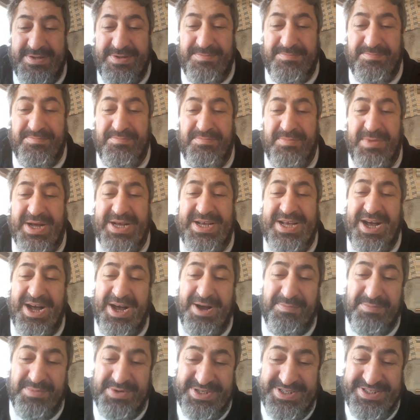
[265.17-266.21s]

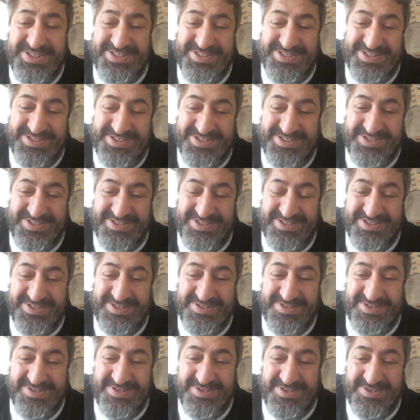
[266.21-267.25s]
makamının
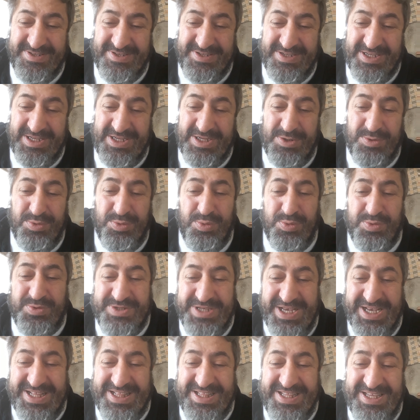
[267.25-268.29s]

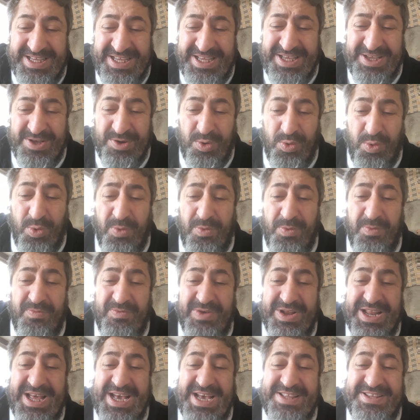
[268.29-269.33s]
yüksekliği o
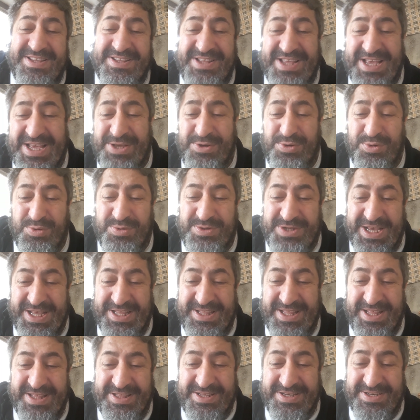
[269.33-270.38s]
velayetin en
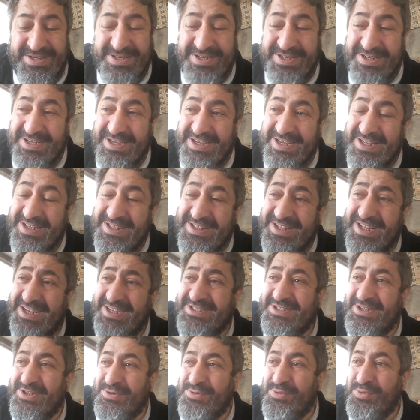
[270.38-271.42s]
yükseğindedir.
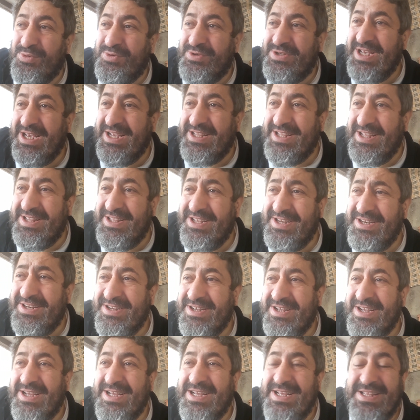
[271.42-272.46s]
Nasıl yüksektedir?
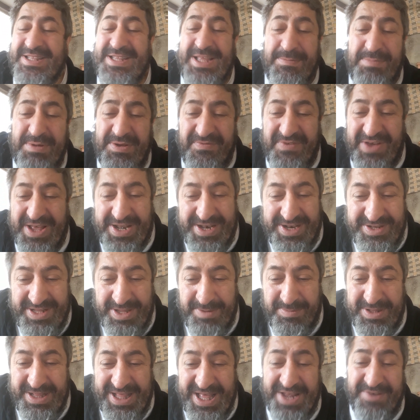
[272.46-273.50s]
Nebi ver,
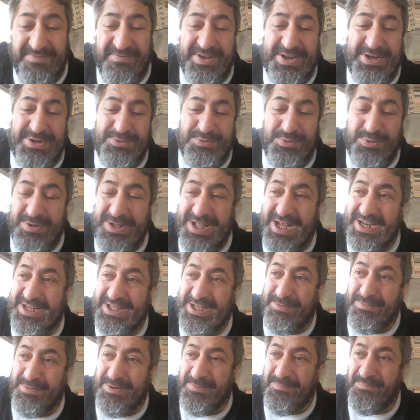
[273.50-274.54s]
nebiler ve resuller
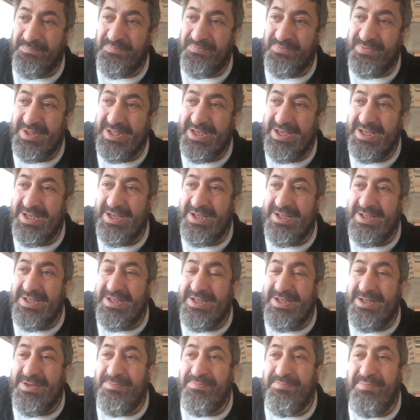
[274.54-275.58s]
gibi.
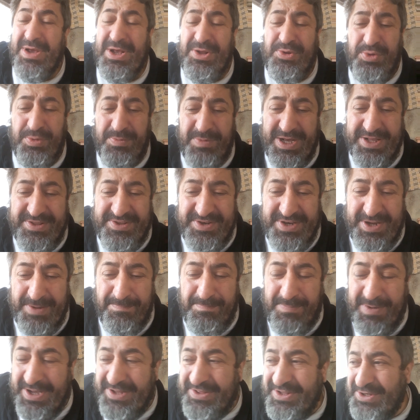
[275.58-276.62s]
Mektubat-ı
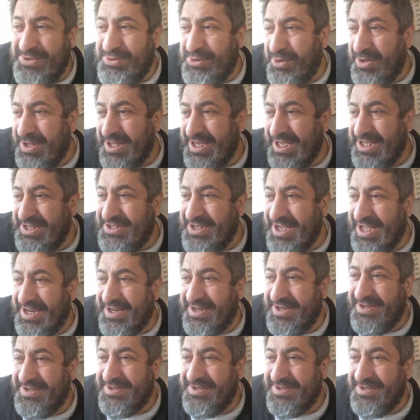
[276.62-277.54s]
Rabbani'de şöyle geçer.